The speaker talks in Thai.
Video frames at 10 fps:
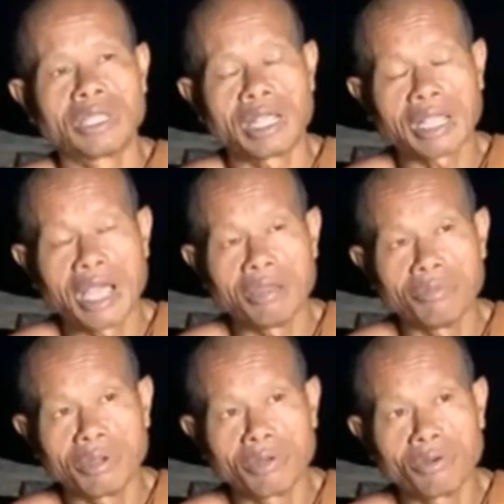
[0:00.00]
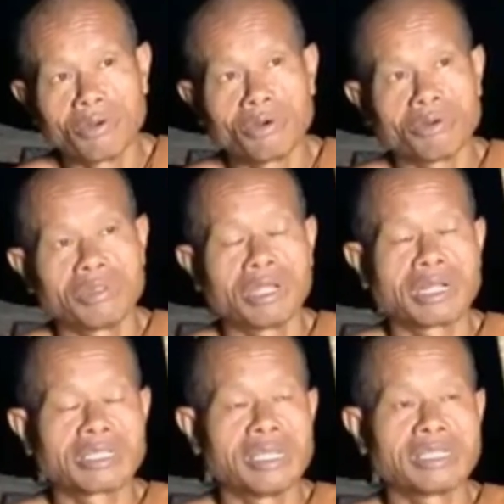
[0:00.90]
สุขจากการเป็นคน
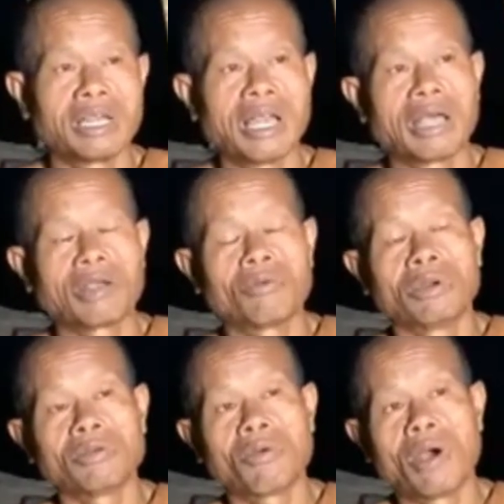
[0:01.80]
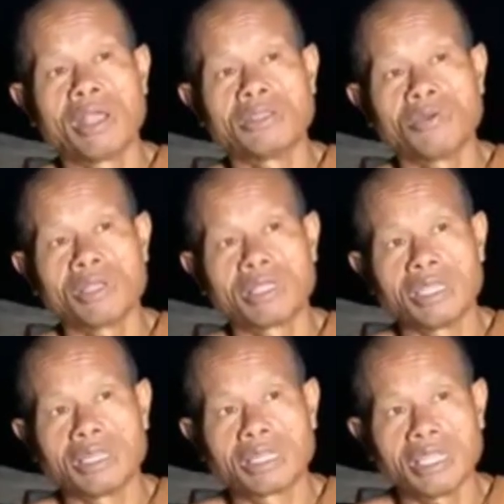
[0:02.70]
รู้จักเสียสละขวนขวาย
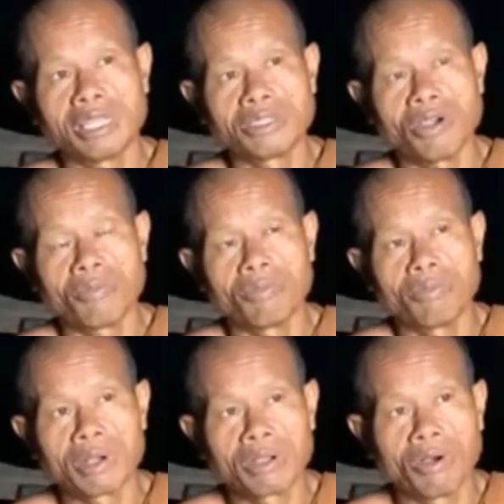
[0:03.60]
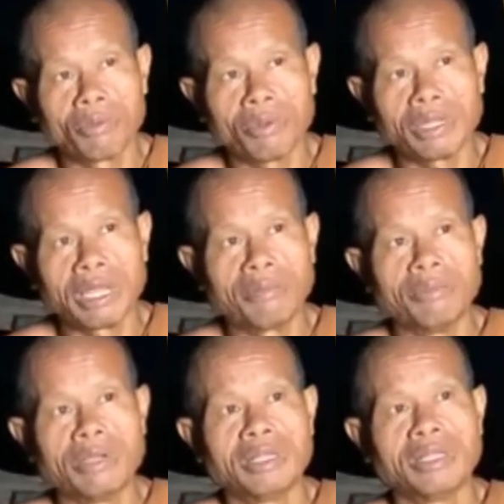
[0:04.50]
ช่วยกิจที่ชอบประกอบได้
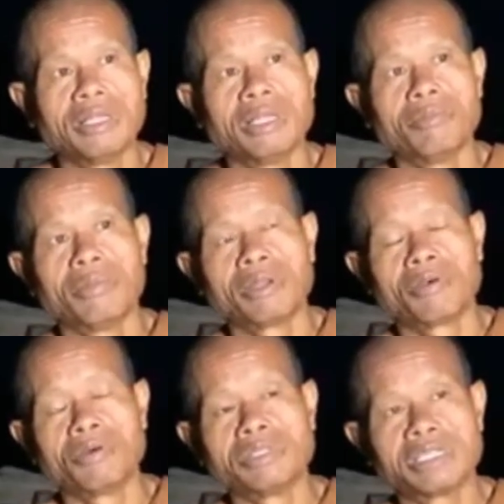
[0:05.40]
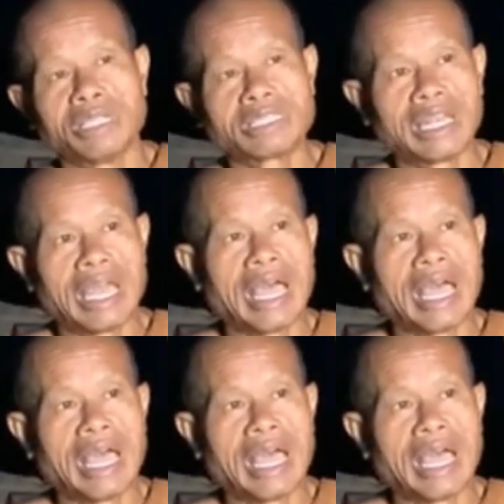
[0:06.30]
ทำเป็นคนเสีย